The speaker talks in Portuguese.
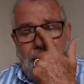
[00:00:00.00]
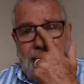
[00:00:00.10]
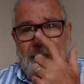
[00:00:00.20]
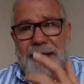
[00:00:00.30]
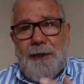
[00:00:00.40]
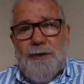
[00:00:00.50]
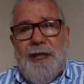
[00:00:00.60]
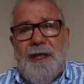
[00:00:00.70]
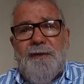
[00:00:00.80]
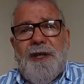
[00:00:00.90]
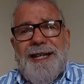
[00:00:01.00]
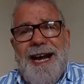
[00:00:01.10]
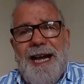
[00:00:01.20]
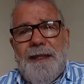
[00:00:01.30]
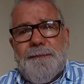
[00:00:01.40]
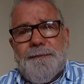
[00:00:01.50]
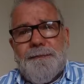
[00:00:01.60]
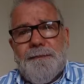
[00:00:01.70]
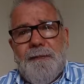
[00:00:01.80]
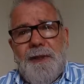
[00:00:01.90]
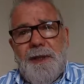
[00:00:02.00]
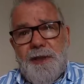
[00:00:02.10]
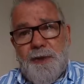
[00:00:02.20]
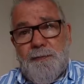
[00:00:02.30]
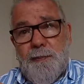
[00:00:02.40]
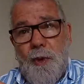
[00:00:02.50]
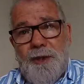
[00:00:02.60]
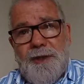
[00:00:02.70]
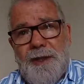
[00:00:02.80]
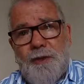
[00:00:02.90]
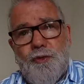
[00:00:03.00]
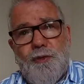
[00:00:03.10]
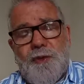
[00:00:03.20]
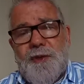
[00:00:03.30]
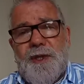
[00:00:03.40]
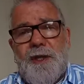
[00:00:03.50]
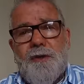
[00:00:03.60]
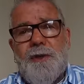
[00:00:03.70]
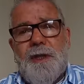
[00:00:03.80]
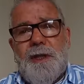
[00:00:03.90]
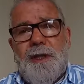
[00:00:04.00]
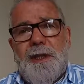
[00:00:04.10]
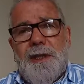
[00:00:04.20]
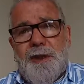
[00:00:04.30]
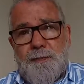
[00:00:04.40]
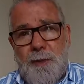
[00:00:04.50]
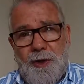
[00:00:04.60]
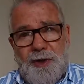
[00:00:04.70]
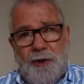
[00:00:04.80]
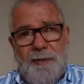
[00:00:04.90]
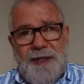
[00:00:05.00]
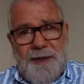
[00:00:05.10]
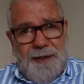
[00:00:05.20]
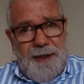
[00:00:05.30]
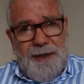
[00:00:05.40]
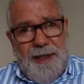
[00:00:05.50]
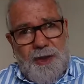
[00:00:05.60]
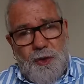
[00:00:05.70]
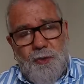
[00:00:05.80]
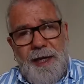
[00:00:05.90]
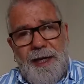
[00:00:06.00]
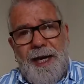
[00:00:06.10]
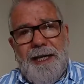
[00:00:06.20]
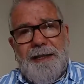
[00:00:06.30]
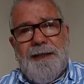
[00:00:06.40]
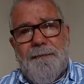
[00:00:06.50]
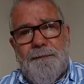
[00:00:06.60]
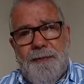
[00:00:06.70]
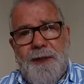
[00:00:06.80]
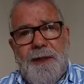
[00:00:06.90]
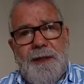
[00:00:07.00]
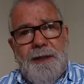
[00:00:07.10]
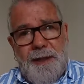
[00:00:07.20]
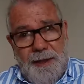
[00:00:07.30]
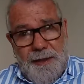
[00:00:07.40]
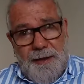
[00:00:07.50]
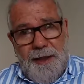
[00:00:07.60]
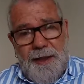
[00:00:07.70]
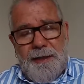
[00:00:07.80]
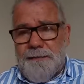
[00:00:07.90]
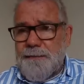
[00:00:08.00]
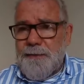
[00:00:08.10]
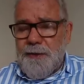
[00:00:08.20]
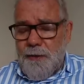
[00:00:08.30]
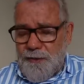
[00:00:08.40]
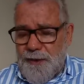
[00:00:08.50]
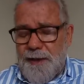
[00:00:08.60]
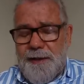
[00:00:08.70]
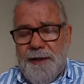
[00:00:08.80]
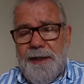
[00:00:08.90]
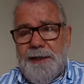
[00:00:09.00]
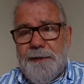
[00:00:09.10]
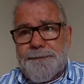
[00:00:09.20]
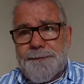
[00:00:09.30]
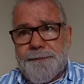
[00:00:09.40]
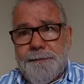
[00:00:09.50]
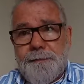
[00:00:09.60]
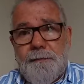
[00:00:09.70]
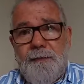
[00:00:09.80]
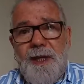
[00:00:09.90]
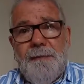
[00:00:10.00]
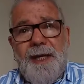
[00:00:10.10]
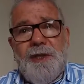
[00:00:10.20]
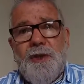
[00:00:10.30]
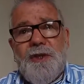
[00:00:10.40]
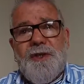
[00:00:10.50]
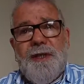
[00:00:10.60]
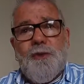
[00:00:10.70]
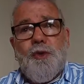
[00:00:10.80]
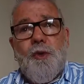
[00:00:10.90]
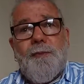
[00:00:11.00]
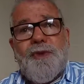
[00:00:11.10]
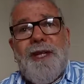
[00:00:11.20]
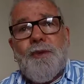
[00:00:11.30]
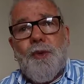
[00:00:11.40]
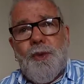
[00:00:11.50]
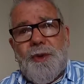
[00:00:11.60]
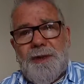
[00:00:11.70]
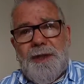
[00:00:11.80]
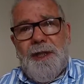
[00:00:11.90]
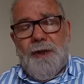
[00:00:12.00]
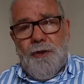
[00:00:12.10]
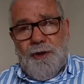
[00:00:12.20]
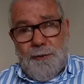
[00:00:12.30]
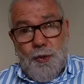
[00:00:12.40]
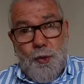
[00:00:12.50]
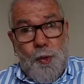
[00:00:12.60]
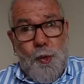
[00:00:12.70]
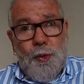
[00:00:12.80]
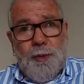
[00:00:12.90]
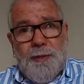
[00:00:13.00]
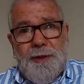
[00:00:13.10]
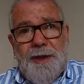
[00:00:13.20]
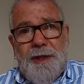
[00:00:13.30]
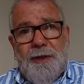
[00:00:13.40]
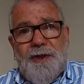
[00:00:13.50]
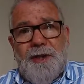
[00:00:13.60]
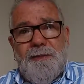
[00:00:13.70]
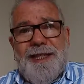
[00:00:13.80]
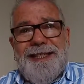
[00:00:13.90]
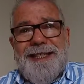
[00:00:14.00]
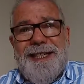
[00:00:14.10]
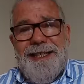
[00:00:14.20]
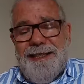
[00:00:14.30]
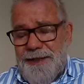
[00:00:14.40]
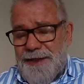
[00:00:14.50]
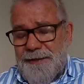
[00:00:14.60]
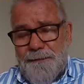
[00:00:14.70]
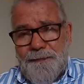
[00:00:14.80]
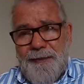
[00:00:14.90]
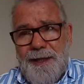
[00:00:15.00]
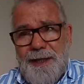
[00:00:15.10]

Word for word: Mas aquilo tem que ficar exposta no museu, exposta numa estante na sua casa. Tem que ter, com certeza. Mas nós temos o computador, nós temos o Google, nós temos as grandes,